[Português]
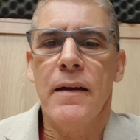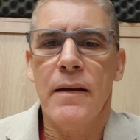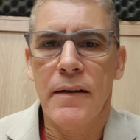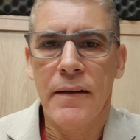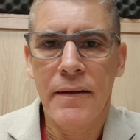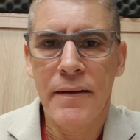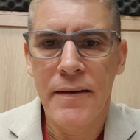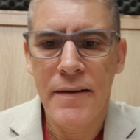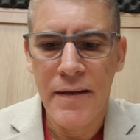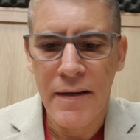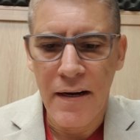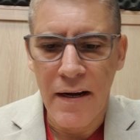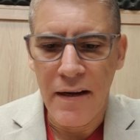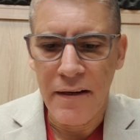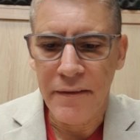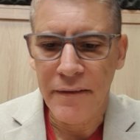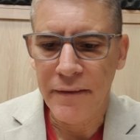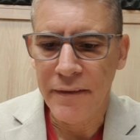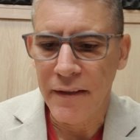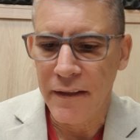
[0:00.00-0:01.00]

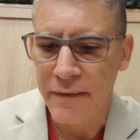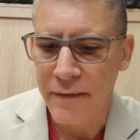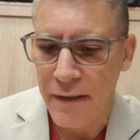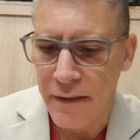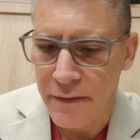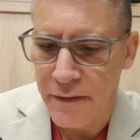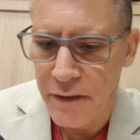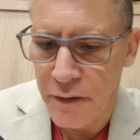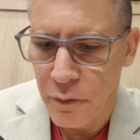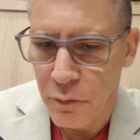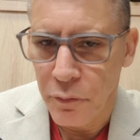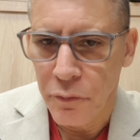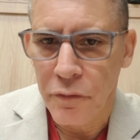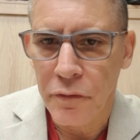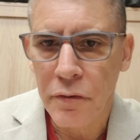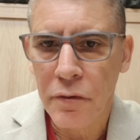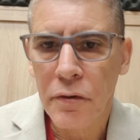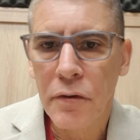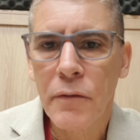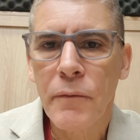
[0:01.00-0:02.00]
Graças a
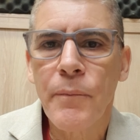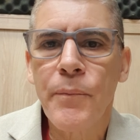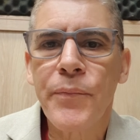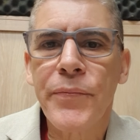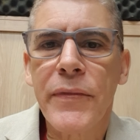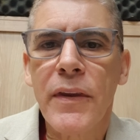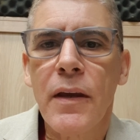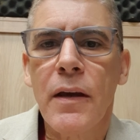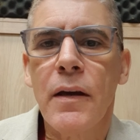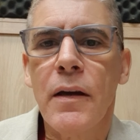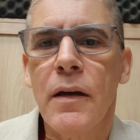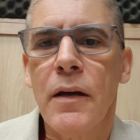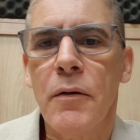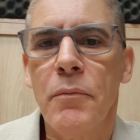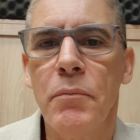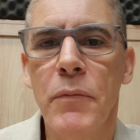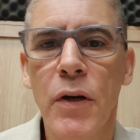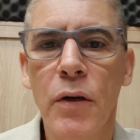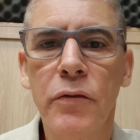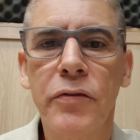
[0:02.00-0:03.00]
Deus.
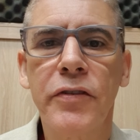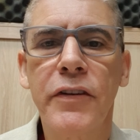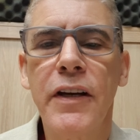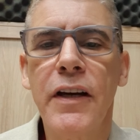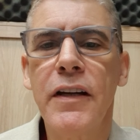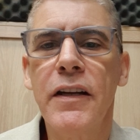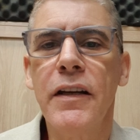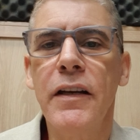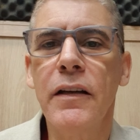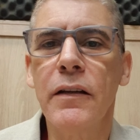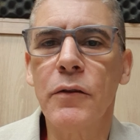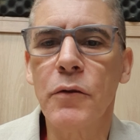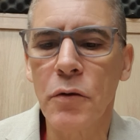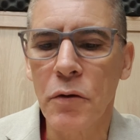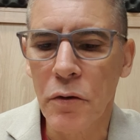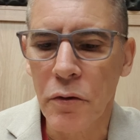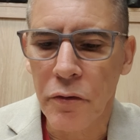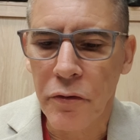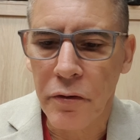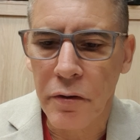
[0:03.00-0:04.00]
Meus
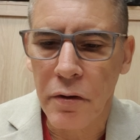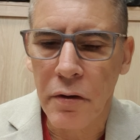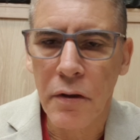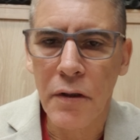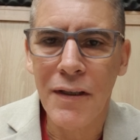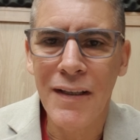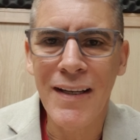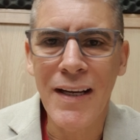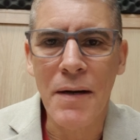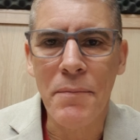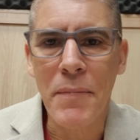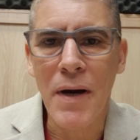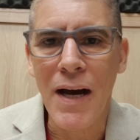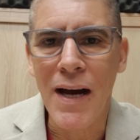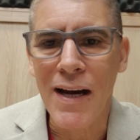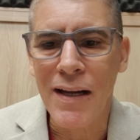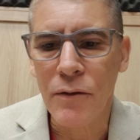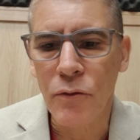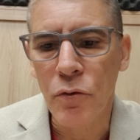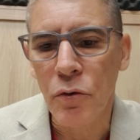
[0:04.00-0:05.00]
queridos e
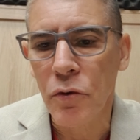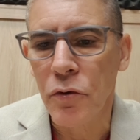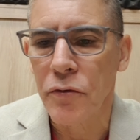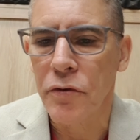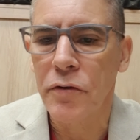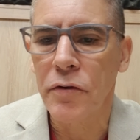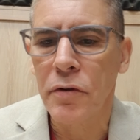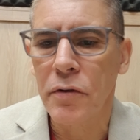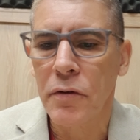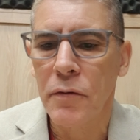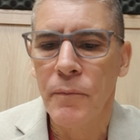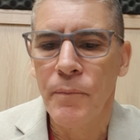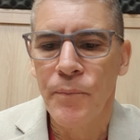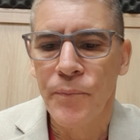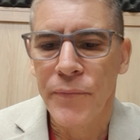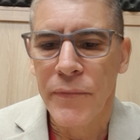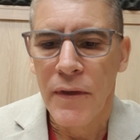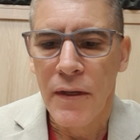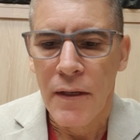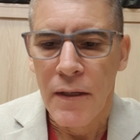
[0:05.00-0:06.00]
amados,
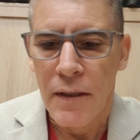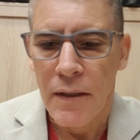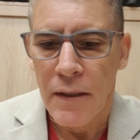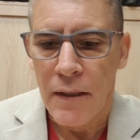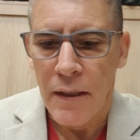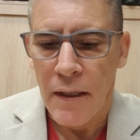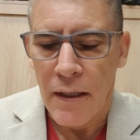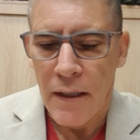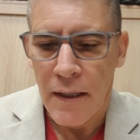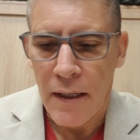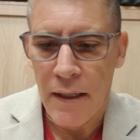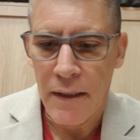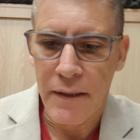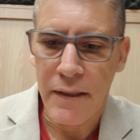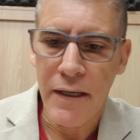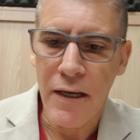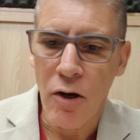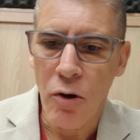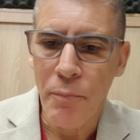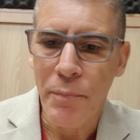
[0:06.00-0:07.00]

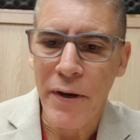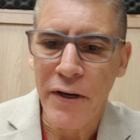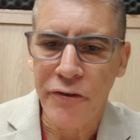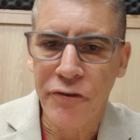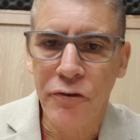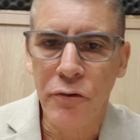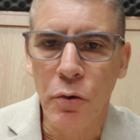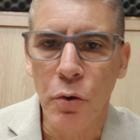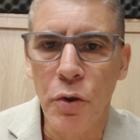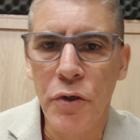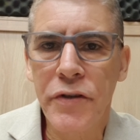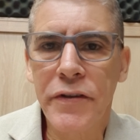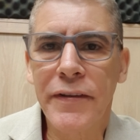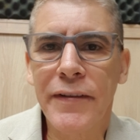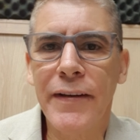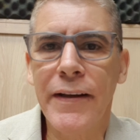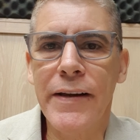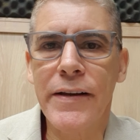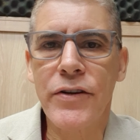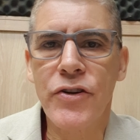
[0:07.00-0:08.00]
aqui é o pastor
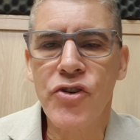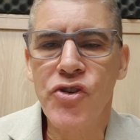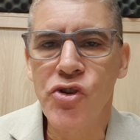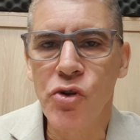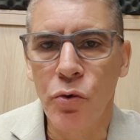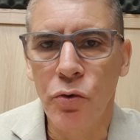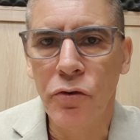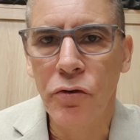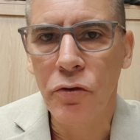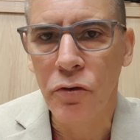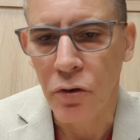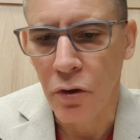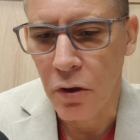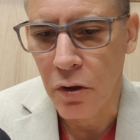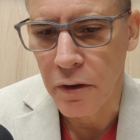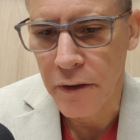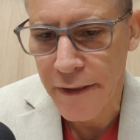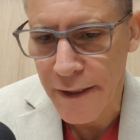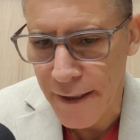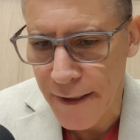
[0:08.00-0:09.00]
Sérgio
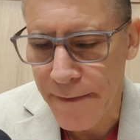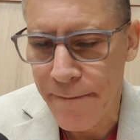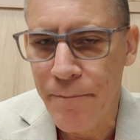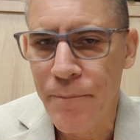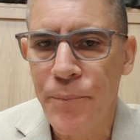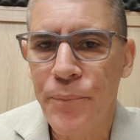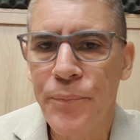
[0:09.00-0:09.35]
Sora